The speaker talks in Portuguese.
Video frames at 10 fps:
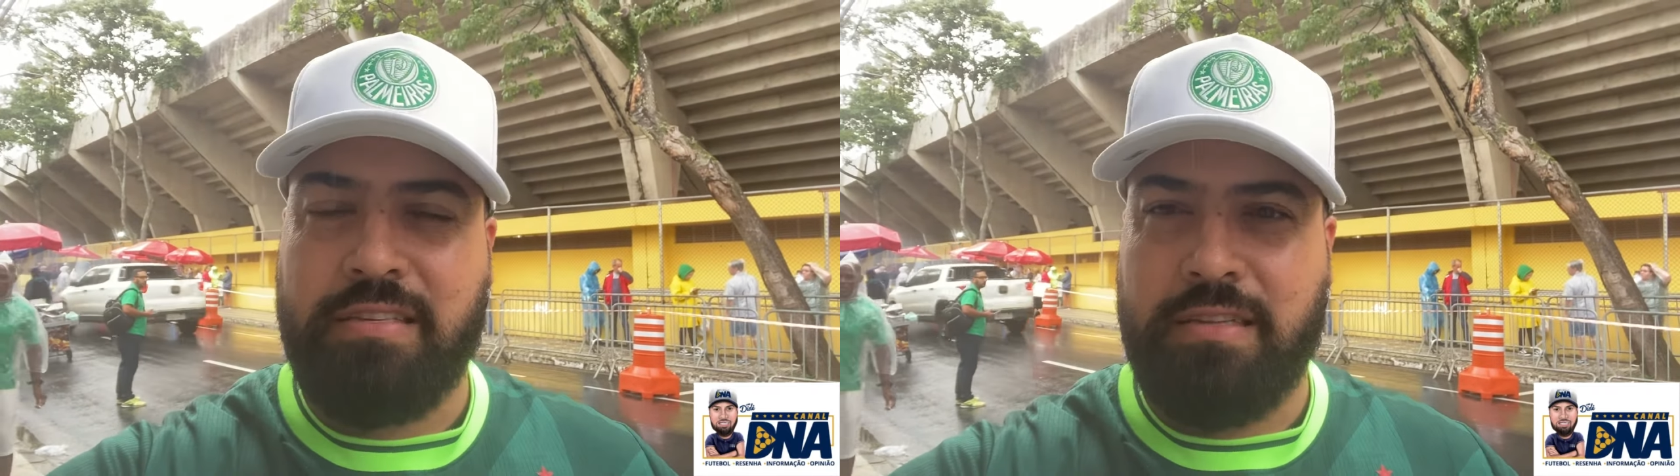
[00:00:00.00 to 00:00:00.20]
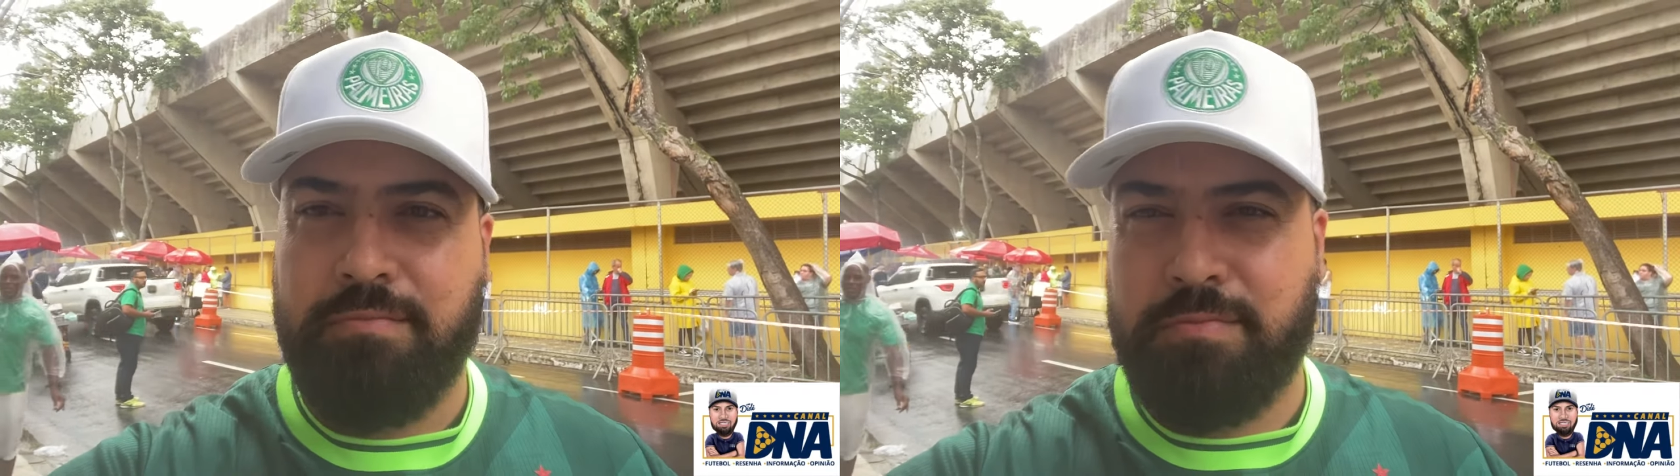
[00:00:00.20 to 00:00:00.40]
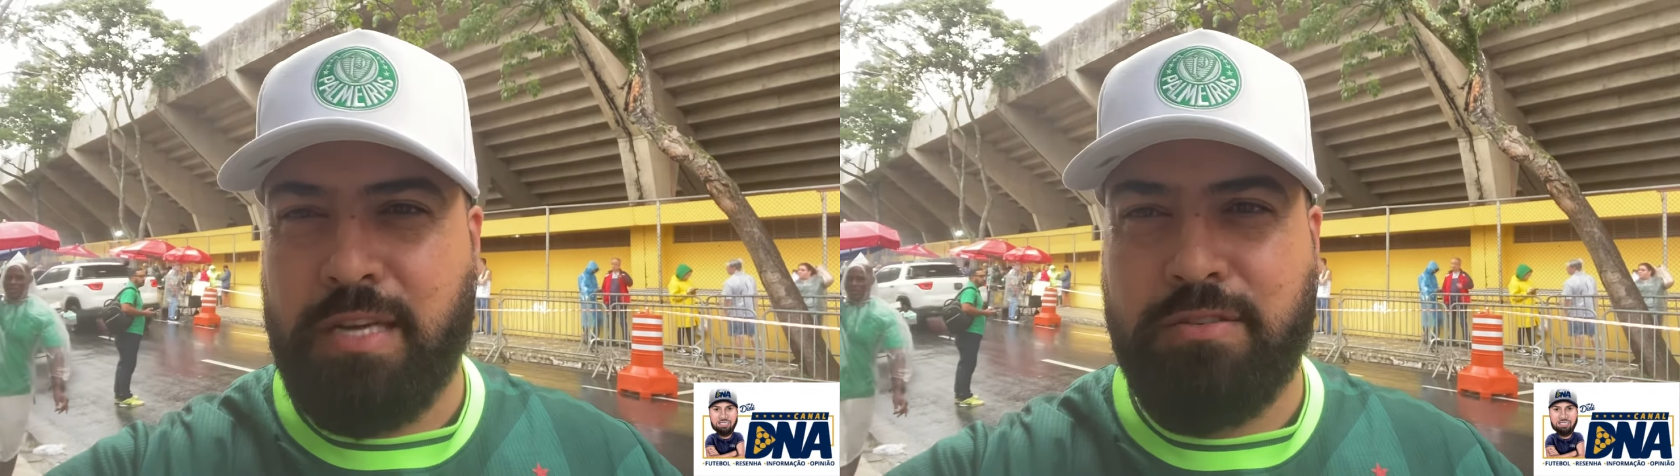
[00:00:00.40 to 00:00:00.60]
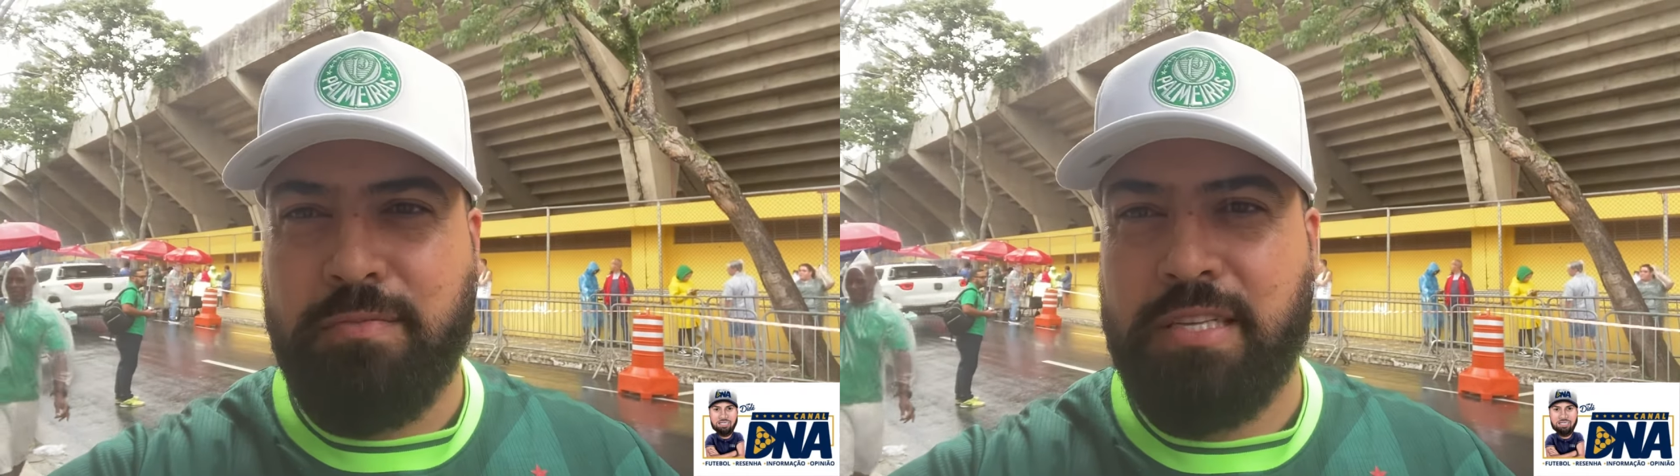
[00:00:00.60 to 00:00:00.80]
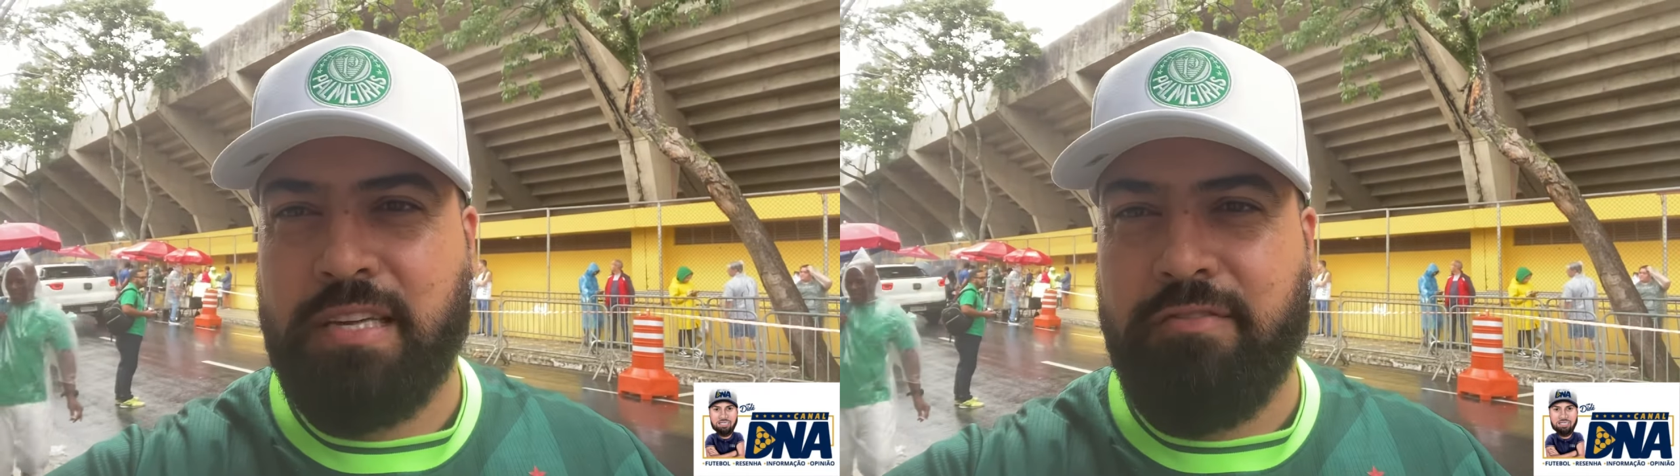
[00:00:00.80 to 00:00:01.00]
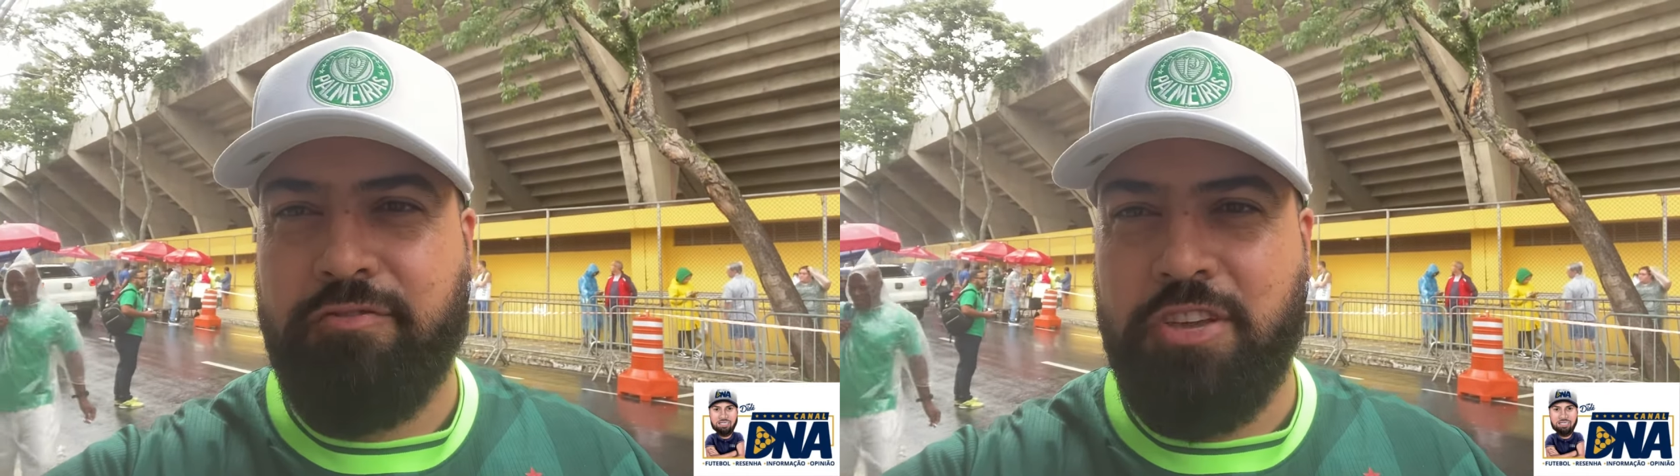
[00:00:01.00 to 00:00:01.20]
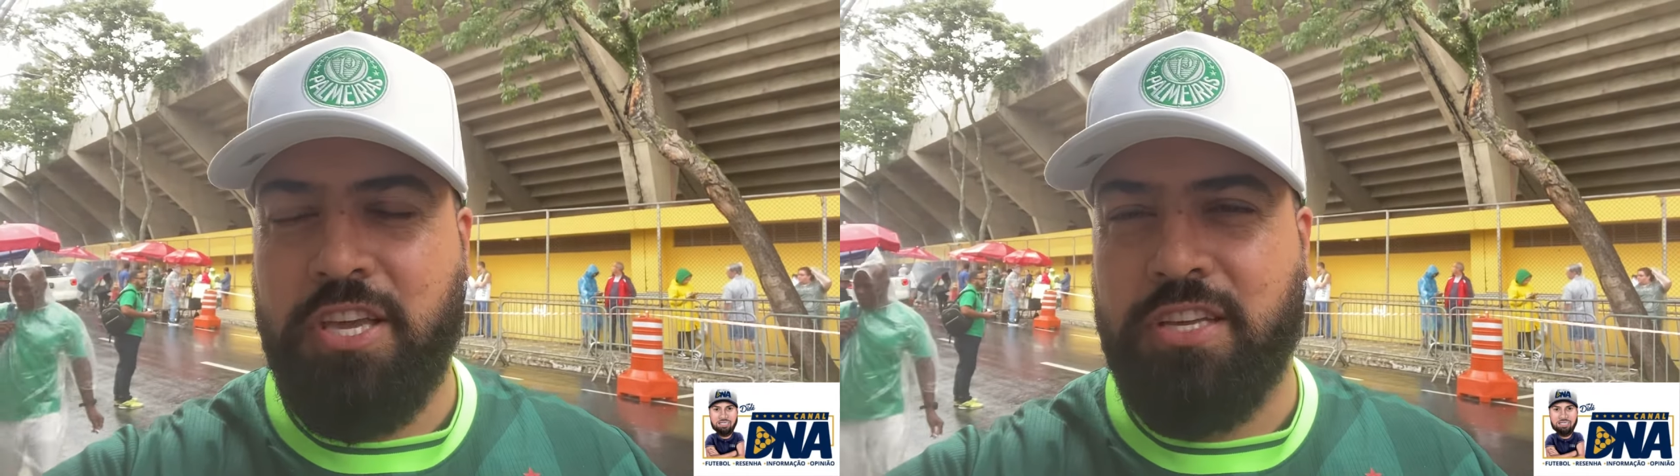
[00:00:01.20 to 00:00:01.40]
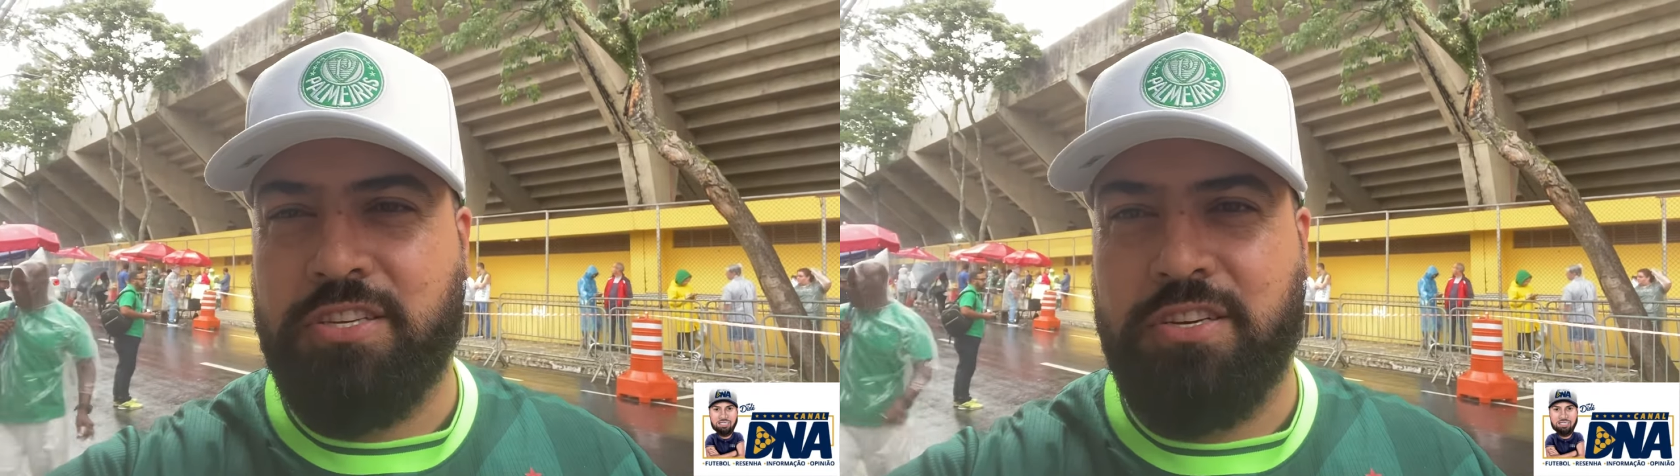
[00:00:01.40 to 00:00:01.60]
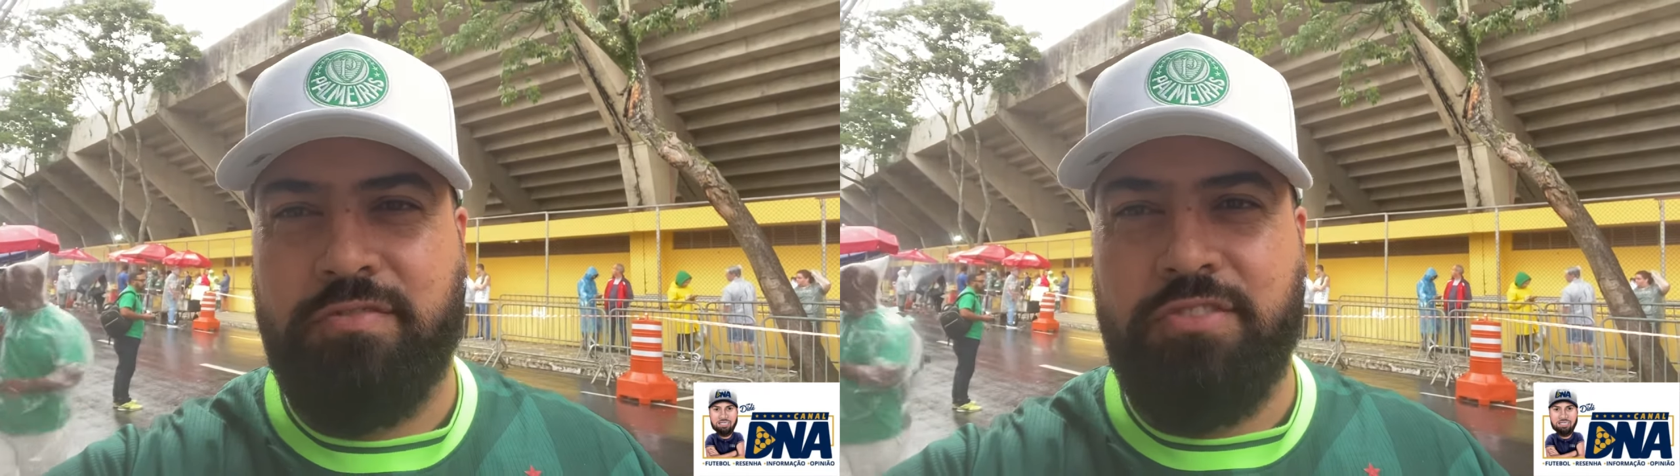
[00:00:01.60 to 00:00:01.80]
Estamos mais ou menos a 20,